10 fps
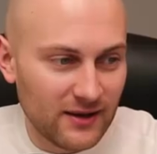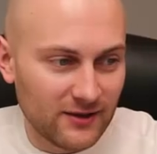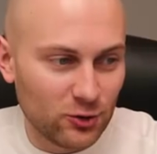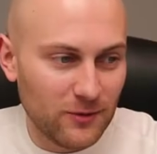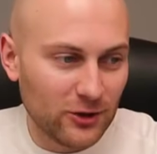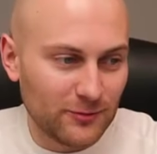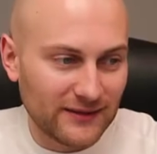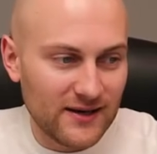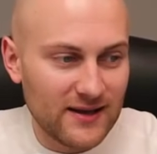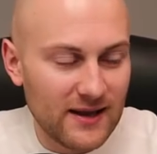e, dubla od
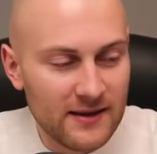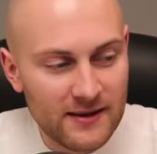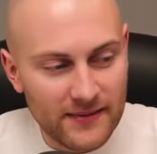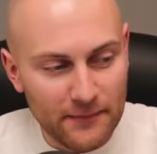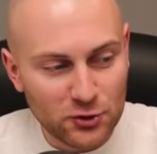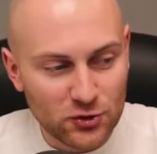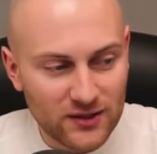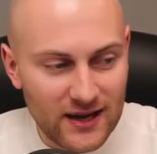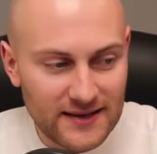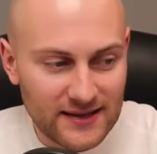Patryka. Na
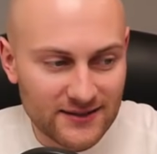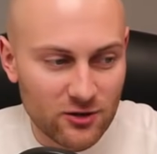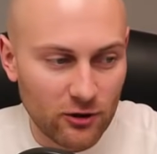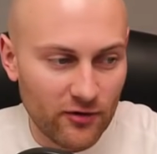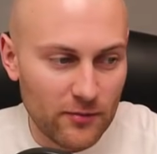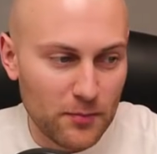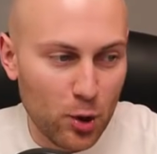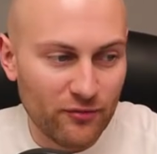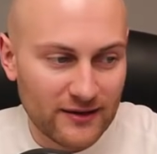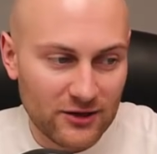początek Ajax gol w obu
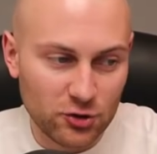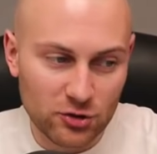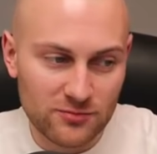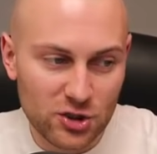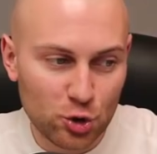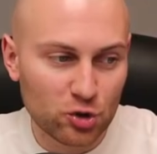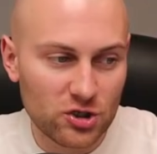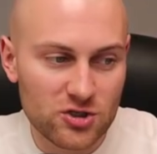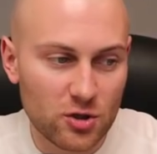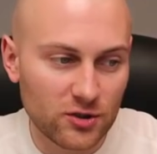połowach. Aż
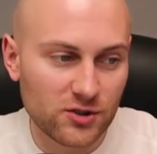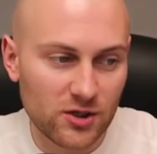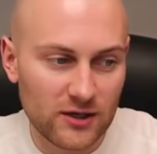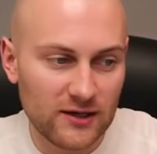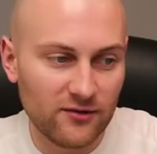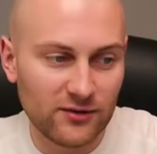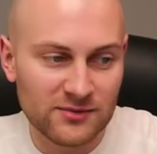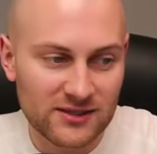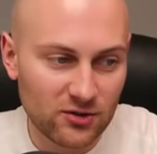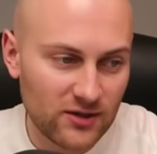86 goli strzelili w tym
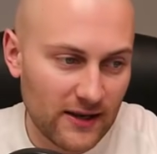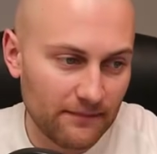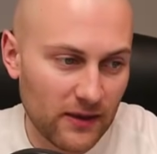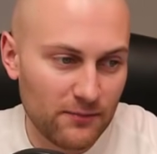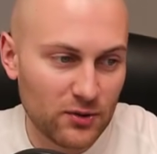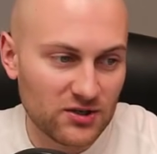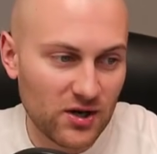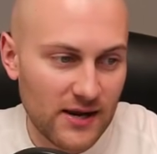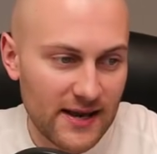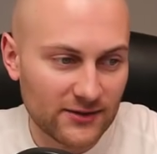sezonie
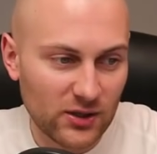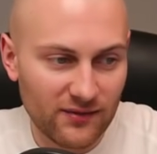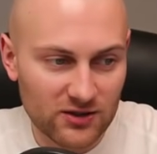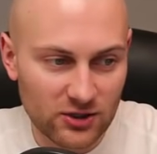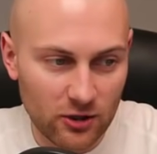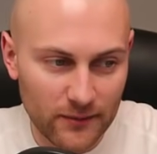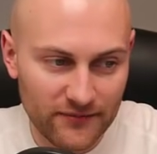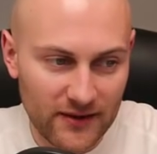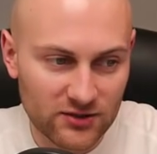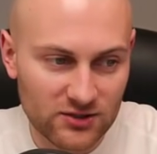piłkarze Ajaxu, a wrażenie robi
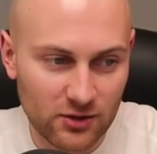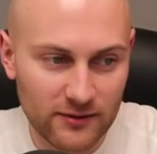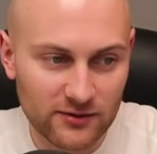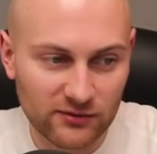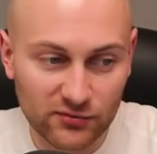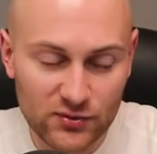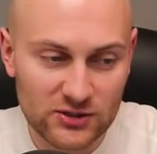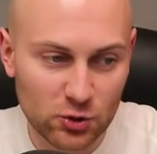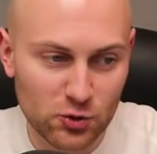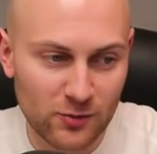fakt, że zrobili to w
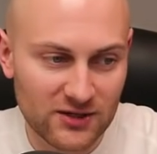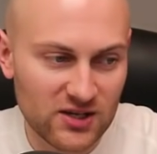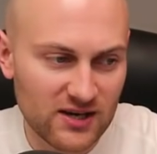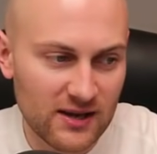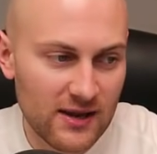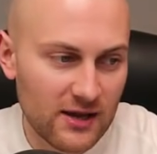28 meczach.